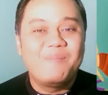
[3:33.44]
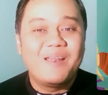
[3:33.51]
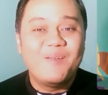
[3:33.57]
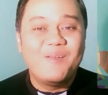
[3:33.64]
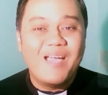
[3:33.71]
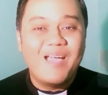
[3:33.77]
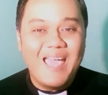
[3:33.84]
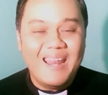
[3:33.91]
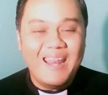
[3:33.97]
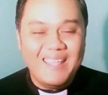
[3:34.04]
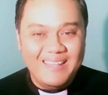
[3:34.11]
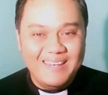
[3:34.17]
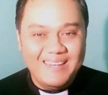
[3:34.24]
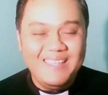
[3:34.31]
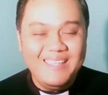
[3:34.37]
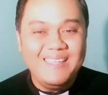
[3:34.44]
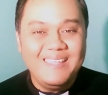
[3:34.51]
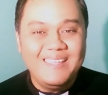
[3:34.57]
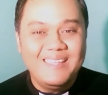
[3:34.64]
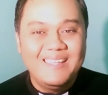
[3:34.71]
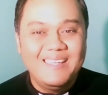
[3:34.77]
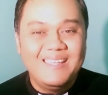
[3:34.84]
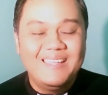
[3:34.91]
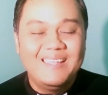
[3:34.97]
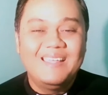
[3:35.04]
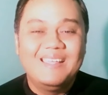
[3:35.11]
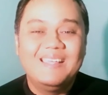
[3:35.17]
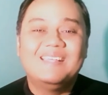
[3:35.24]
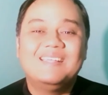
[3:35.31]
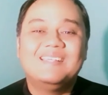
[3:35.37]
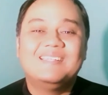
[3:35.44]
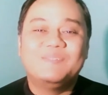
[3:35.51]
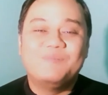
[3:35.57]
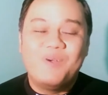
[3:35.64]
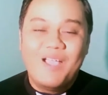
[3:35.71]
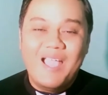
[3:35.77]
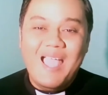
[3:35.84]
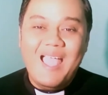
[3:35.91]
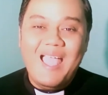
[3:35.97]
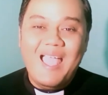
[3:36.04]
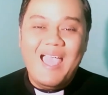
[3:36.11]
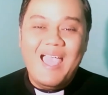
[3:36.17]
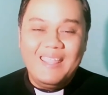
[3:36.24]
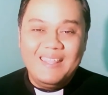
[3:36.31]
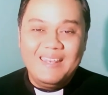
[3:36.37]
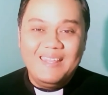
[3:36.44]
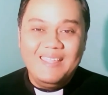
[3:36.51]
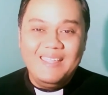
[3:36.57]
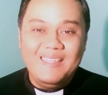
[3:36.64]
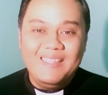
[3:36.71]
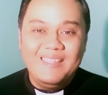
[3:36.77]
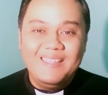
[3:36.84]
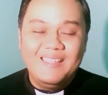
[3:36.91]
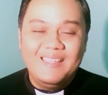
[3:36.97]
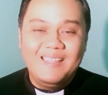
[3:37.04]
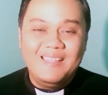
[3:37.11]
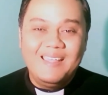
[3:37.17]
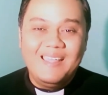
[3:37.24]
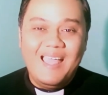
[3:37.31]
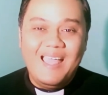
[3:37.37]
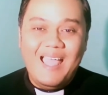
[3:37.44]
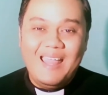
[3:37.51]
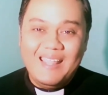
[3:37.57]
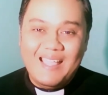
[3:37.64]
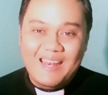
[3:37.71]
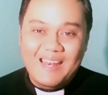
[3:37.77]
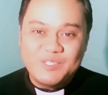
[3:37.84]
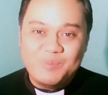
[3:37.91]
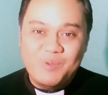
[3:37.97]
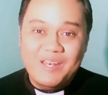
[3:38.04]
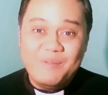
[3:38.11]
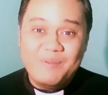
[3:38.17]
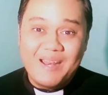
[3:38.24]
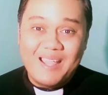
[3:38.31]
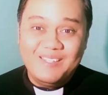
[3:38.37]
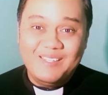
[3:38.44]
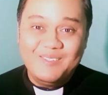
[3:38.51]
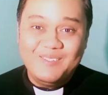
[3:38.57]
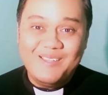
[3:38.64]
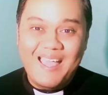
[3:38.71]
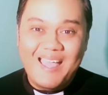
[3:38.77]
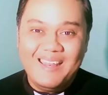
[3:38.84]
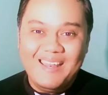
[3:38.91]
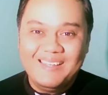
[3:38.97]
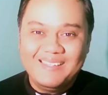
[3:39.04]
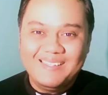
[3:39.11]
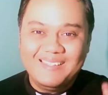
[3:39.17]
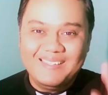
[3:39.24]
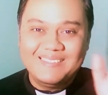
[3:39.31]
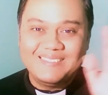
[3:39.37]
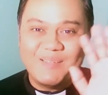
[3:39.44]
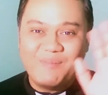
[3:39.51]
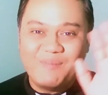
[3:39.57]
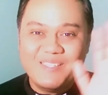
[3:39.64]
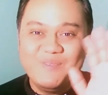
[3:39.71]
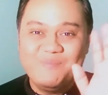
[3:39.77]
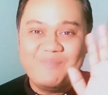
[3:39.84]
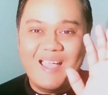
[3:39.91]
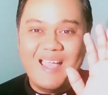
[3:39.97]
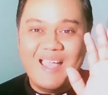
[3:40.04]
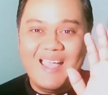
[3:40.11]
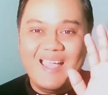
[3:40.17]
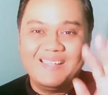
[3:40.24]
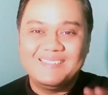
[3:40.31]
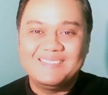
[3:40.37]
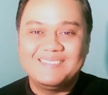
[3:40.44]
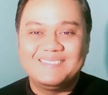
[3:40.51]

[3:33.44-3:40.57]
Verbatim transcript: perenungan hari ini. Semoga hari ini adik-adik semua diberkati Tuhan. Sampai jumpa.